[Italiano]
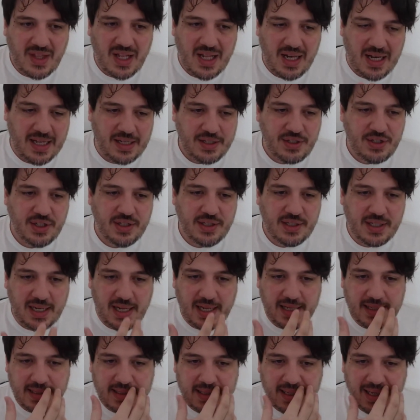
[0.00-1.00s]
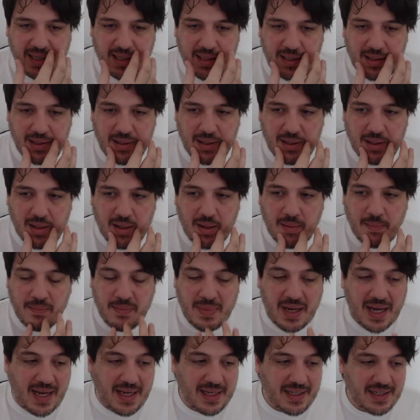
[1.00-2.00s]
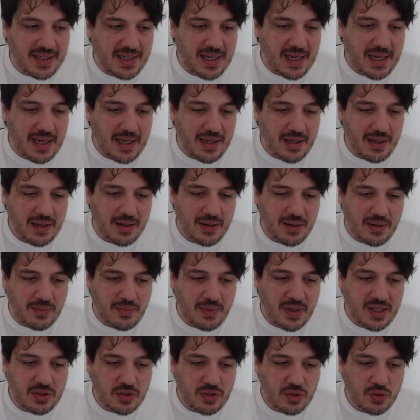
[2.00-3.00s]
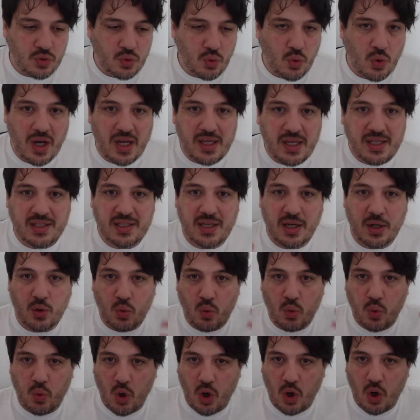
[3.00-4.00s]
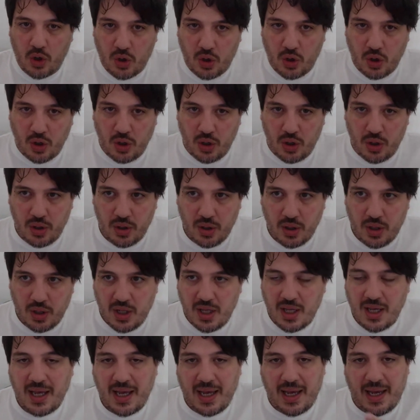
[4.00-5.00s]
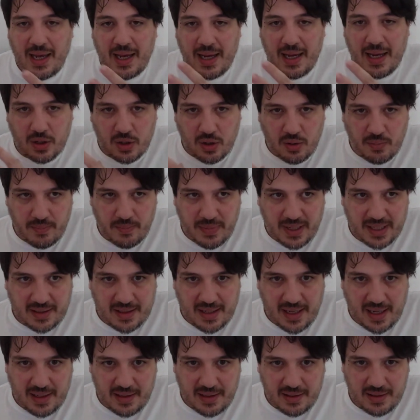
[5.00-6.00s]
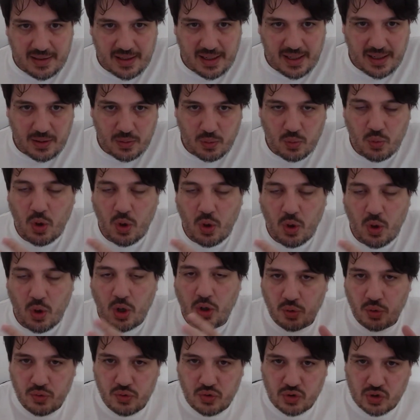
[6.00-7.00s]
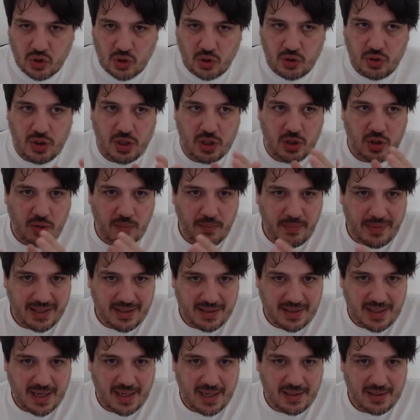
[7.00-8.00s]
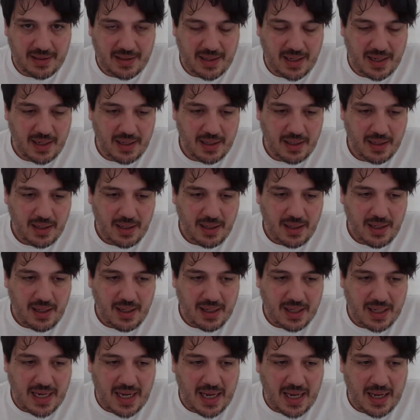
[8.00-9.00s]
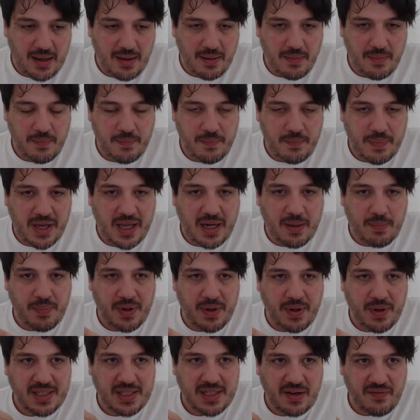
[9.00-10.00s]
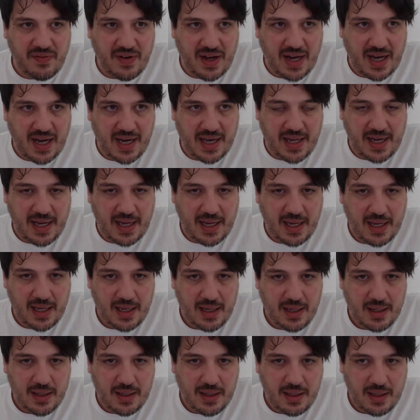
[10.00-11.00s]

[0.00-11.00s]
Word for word: la gentilezza, ma anche questo suo essere cuoco e combattente, cuoco con un sogno e combattente, che per preservare